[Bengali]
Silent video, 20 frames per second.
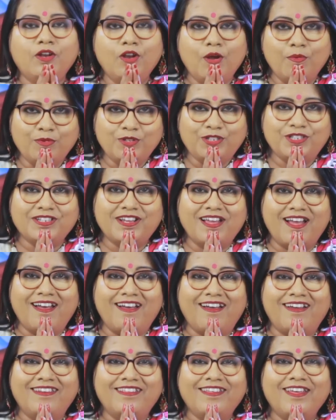
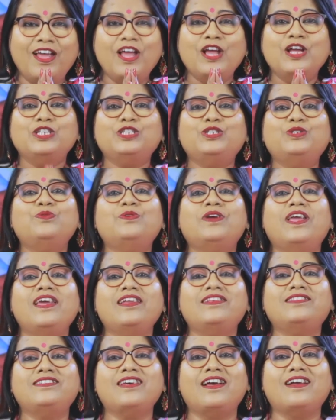নমস্কার
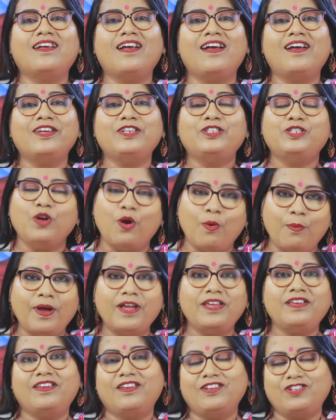সুখের চাকায়
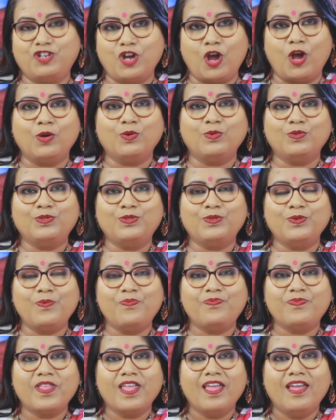সবাইকে স্বাগত
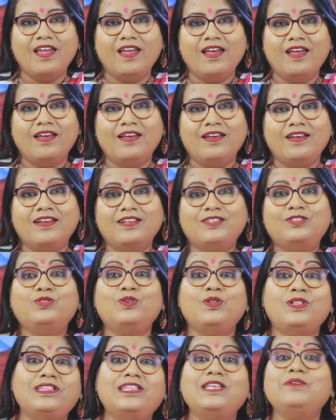
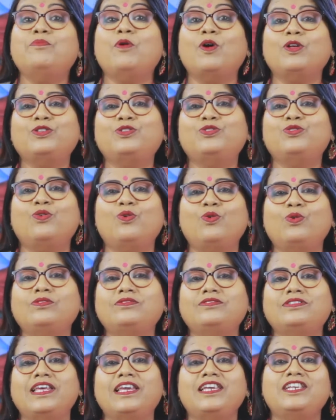চলতি বছর
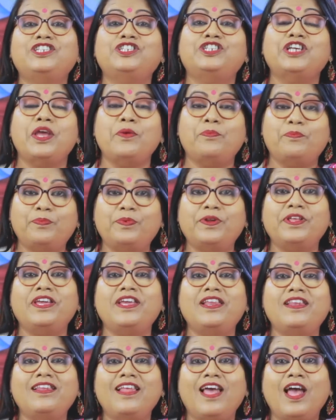তেইশে
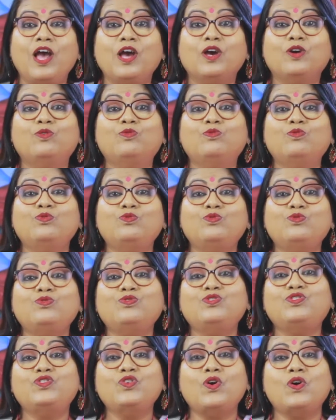এপ্রিল
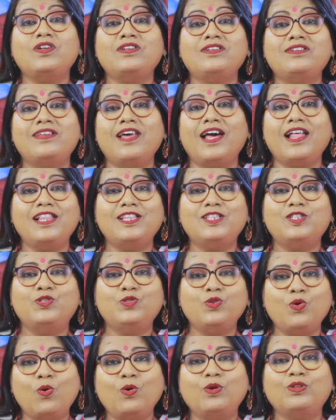গুরুচণ্ডাল
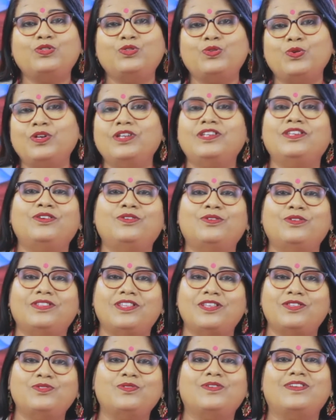যোগ তৈরি
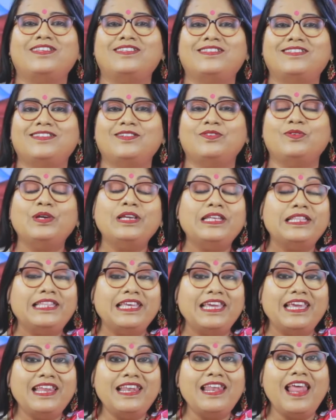হতে চলেছে ওই
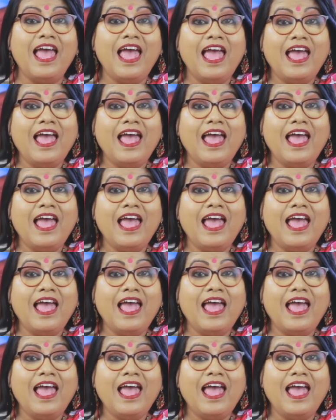দিন